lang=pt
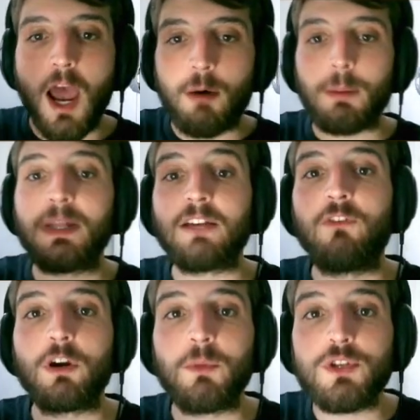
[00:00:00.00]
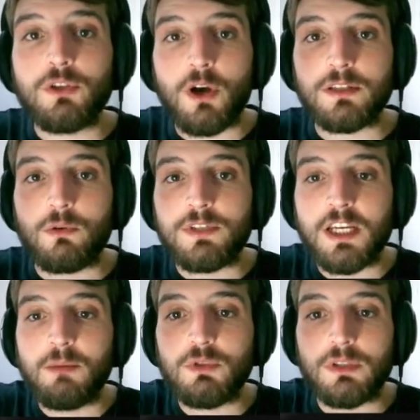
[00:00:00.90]
é uma plataforma onde nós
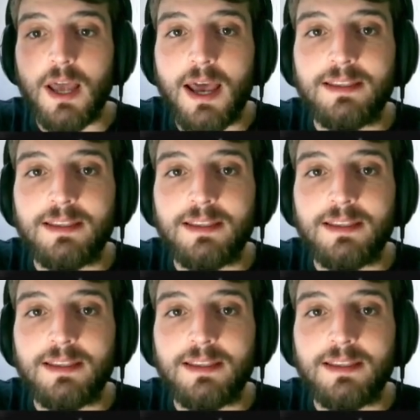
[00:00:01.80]
conseguimos é,